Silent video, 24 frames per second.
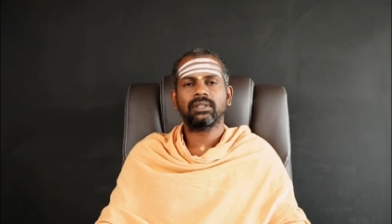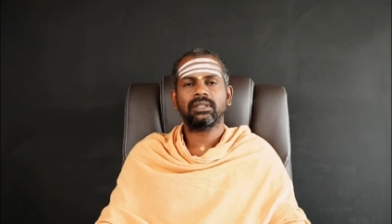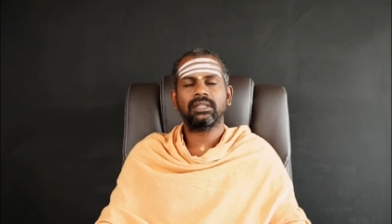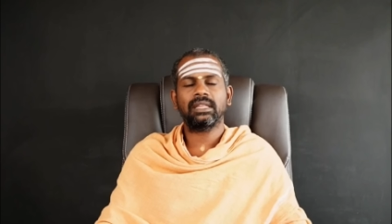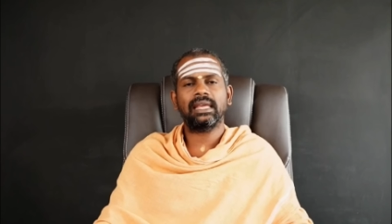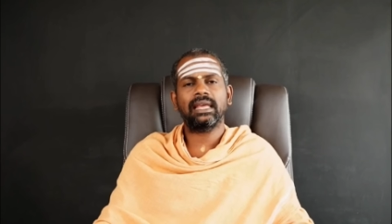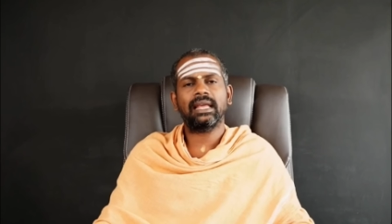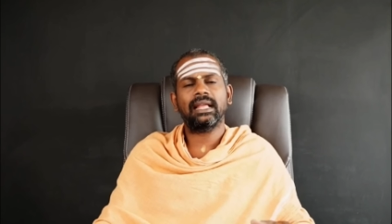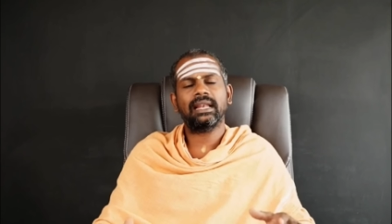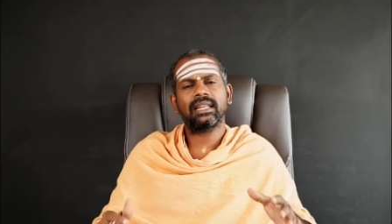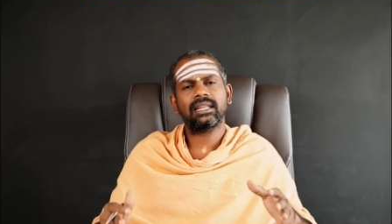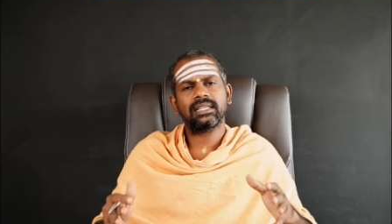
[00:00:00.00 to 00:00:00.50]
இந்த
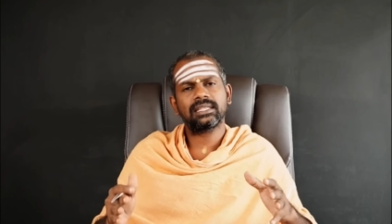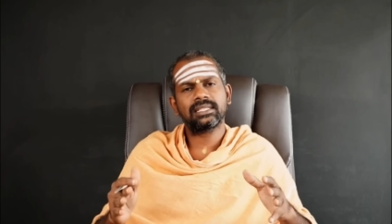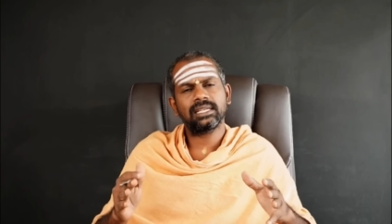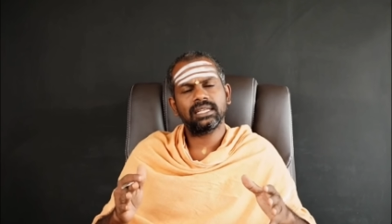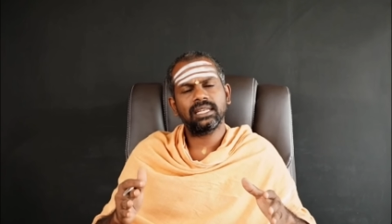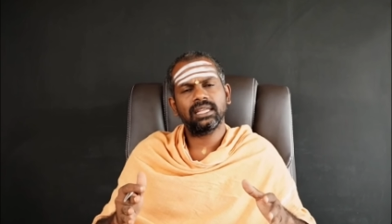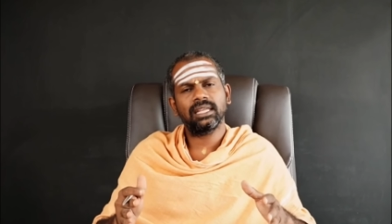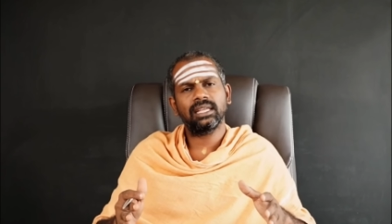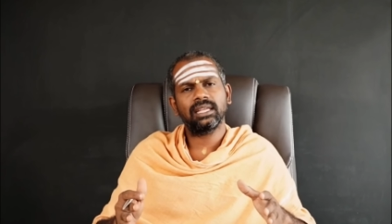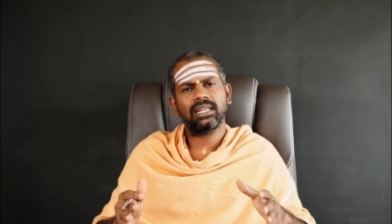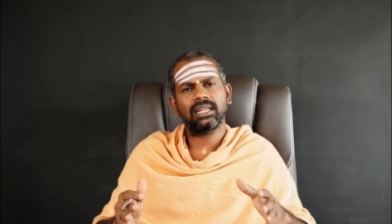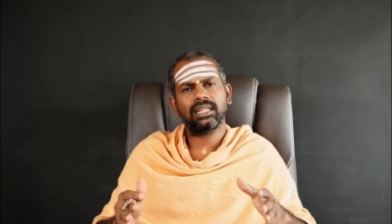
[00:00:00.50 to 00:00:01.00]

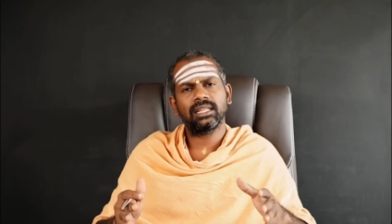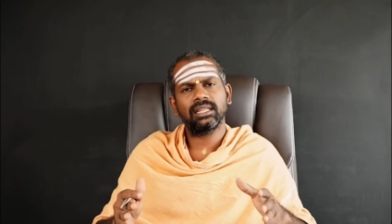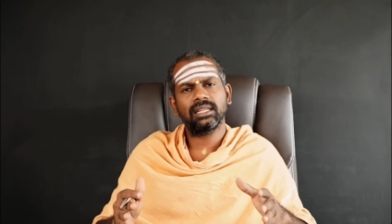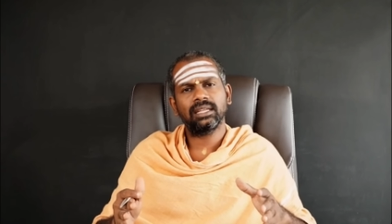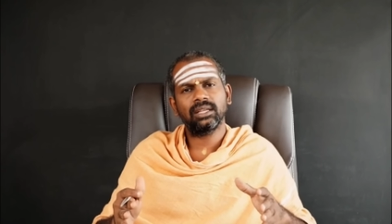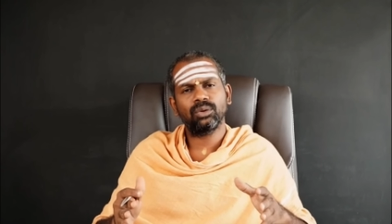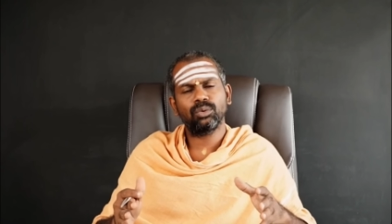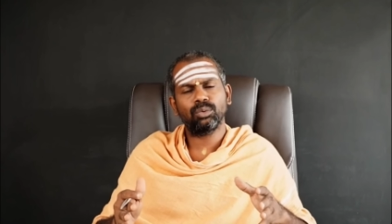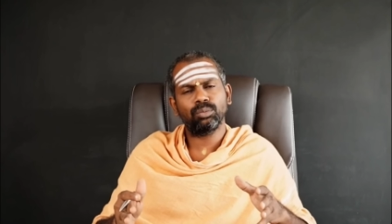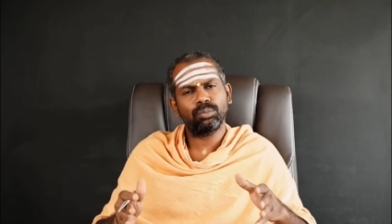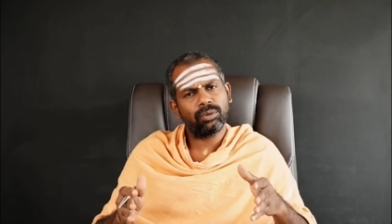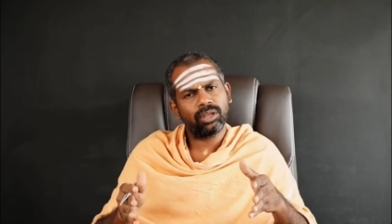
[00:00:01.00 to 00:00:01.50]
ஏழரச்சனைங்கிறது
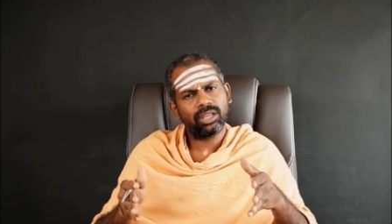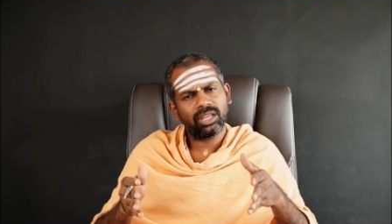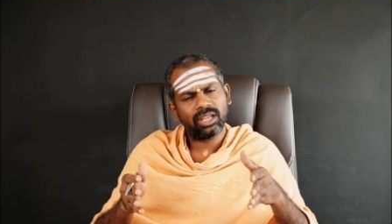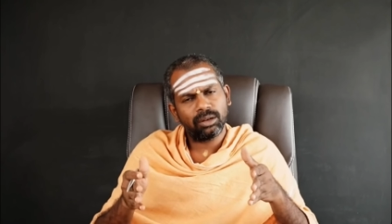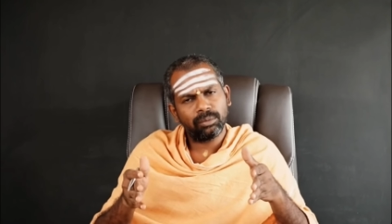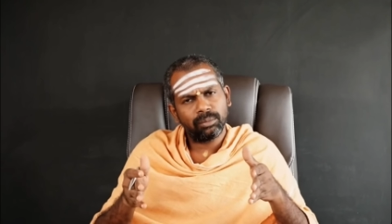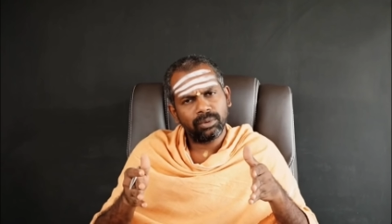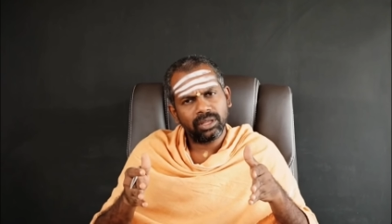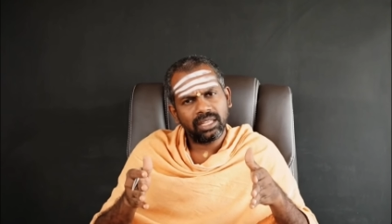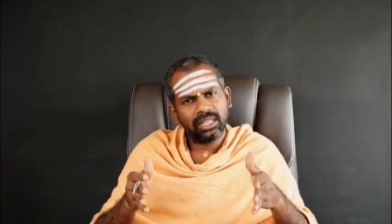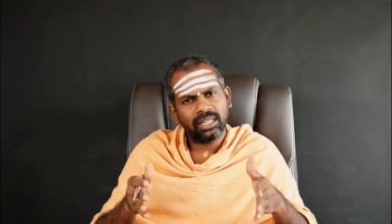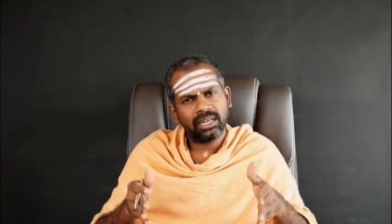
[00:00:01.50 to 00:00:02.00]

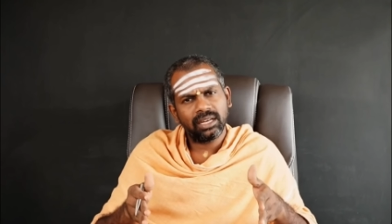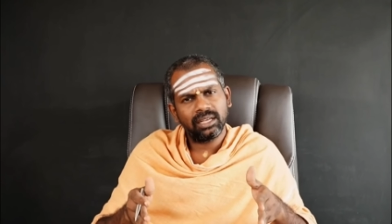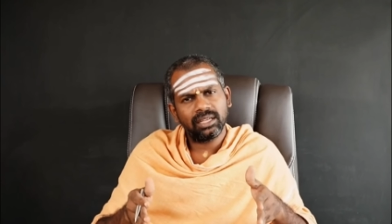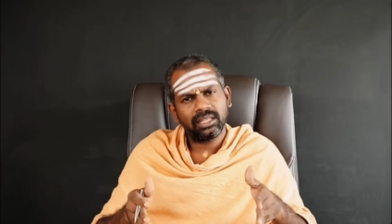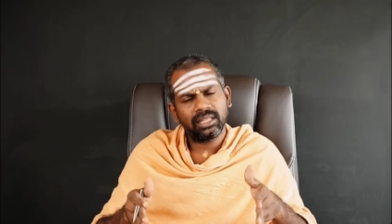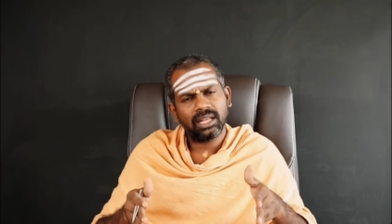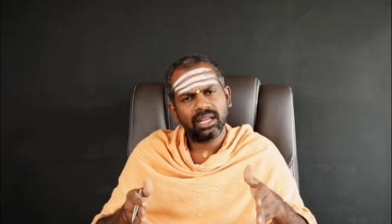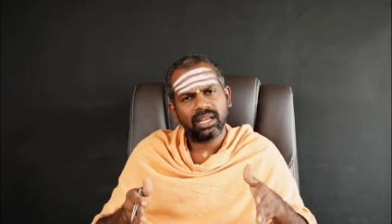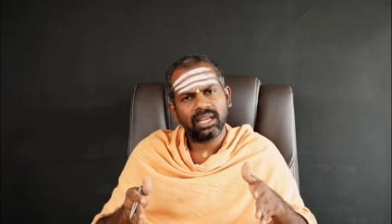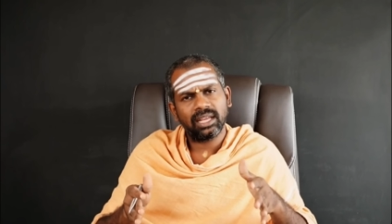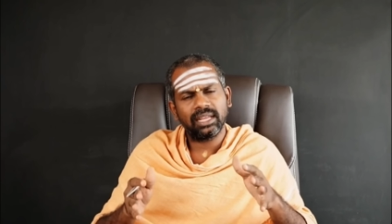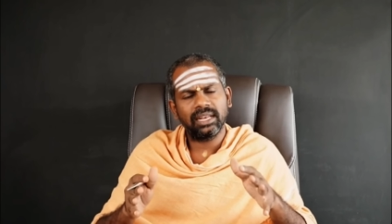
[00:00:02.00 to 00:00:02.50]
உண்மையாலுமே
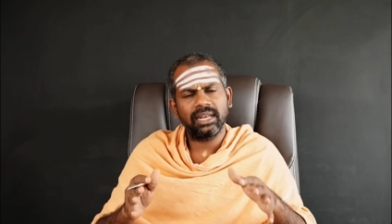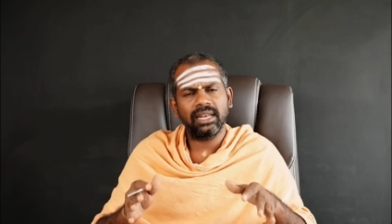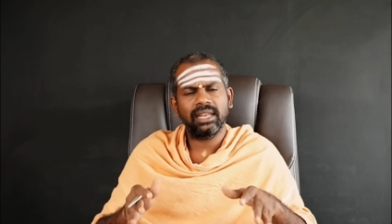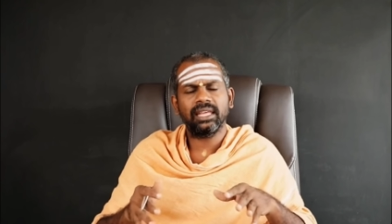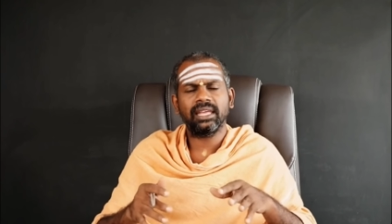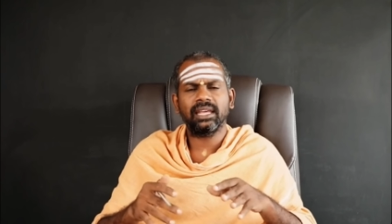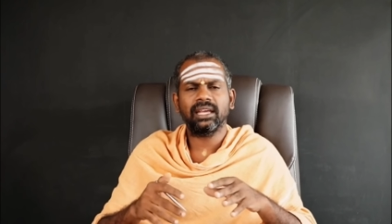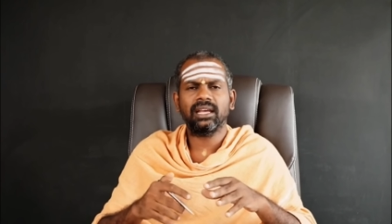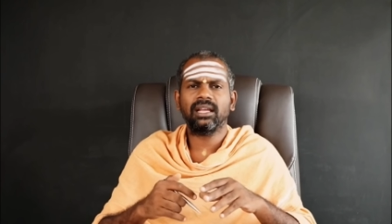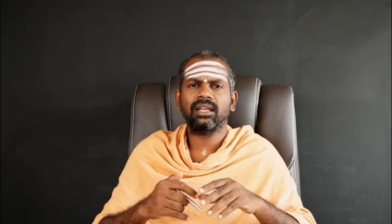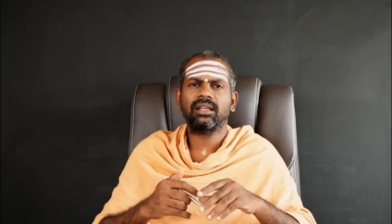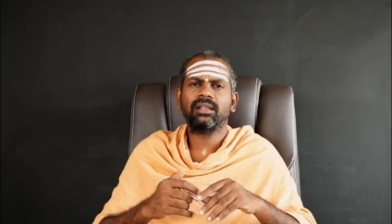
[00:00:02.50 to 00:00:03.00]
இருக்குதா
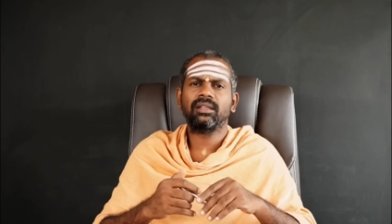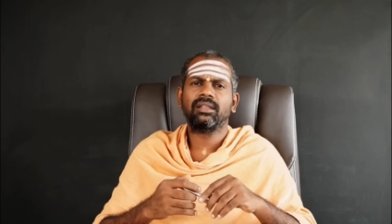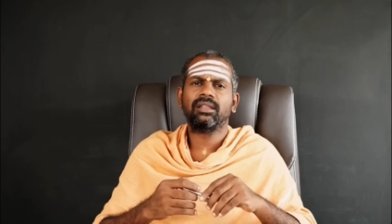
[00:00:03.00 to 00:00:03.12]
இல்லையா